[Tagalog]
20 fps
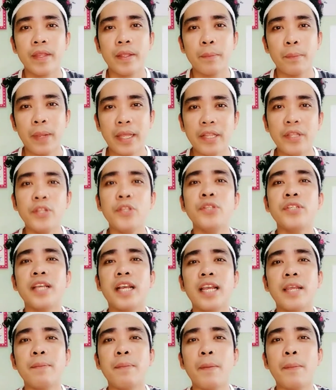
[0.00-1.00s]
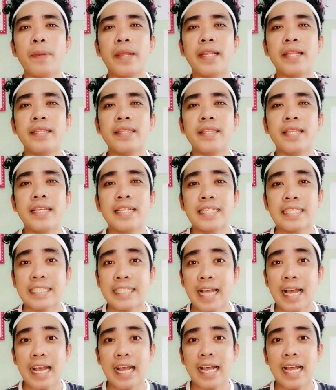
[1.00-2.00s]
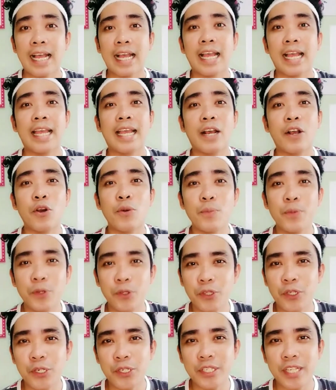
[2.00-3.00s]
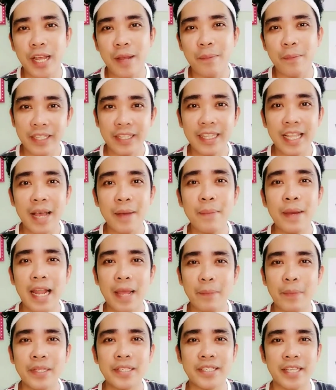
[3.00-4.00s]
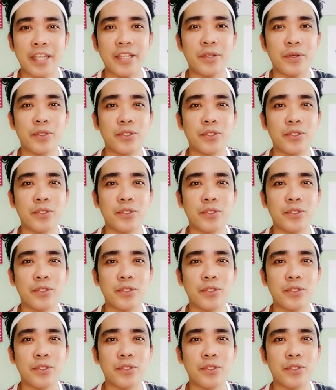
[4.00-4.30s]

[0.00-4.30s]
pwede nyo siyang ipaprint sa computer shop na malapit sa inyo.